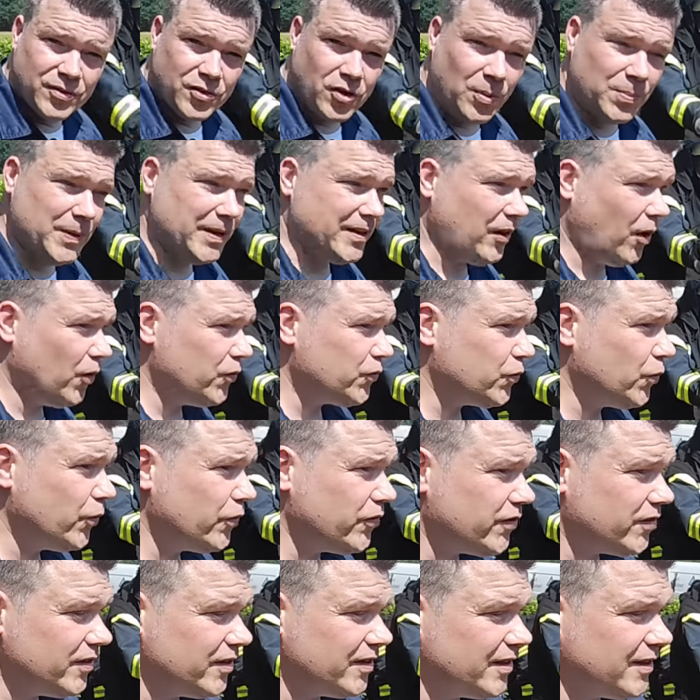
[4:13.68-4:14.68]
komplett
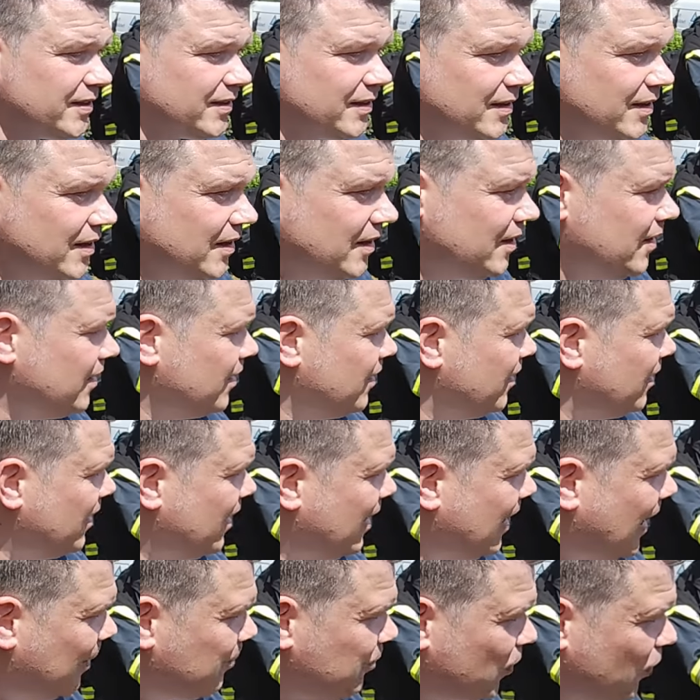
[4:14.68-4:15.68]
ausgerüstet,
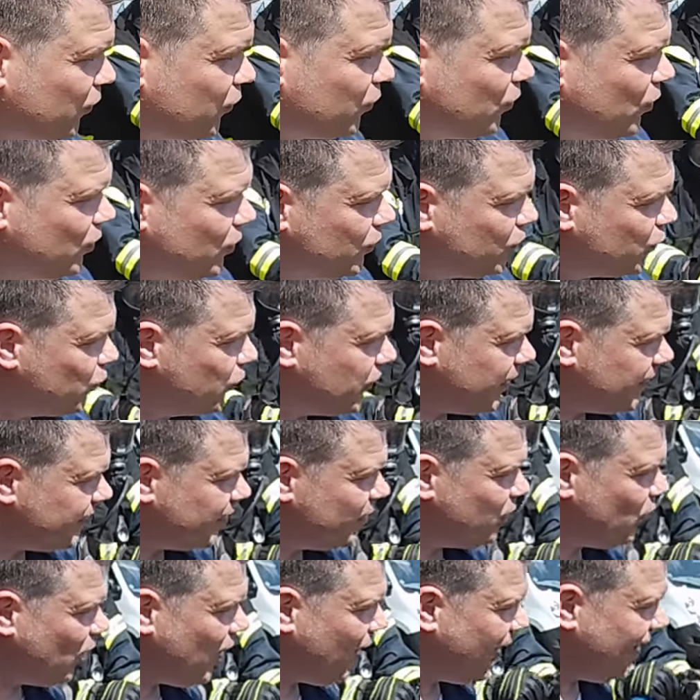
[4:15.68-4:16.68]
haben noch so
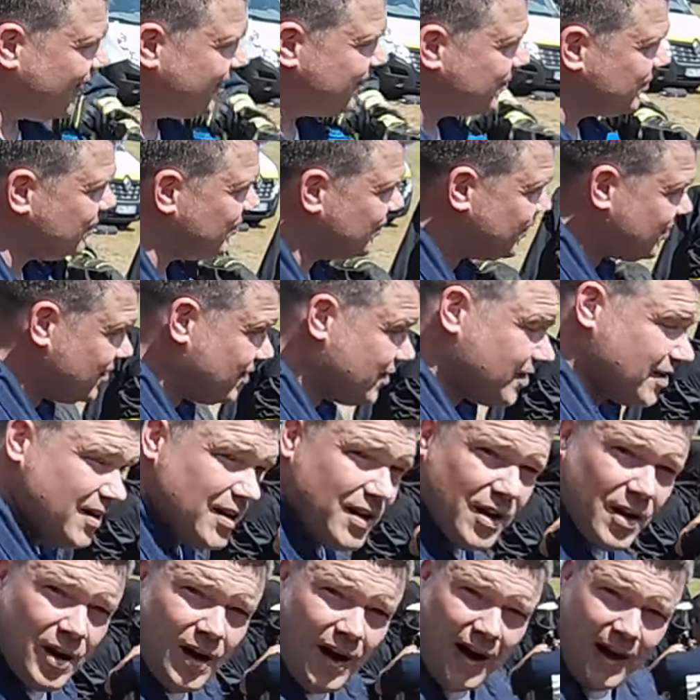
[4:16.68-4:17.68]
zusätzlich noch ein,
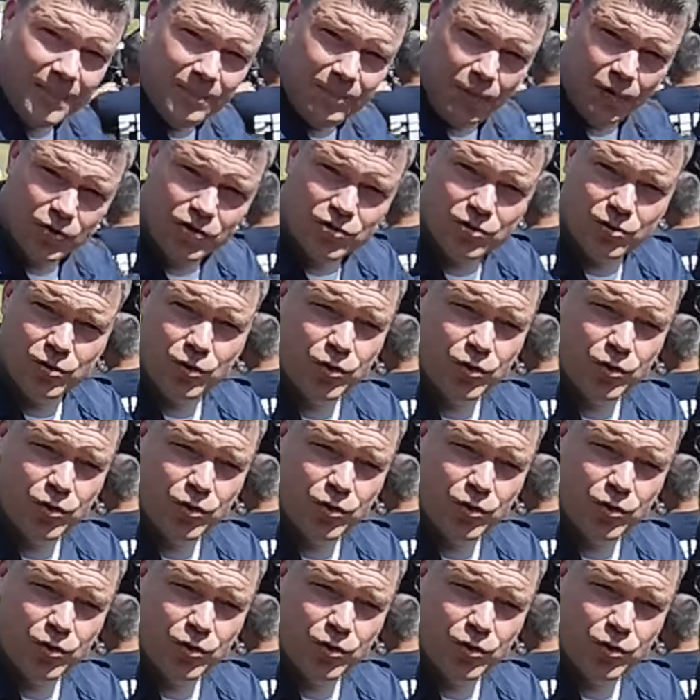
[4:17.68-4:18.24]
ein Poncho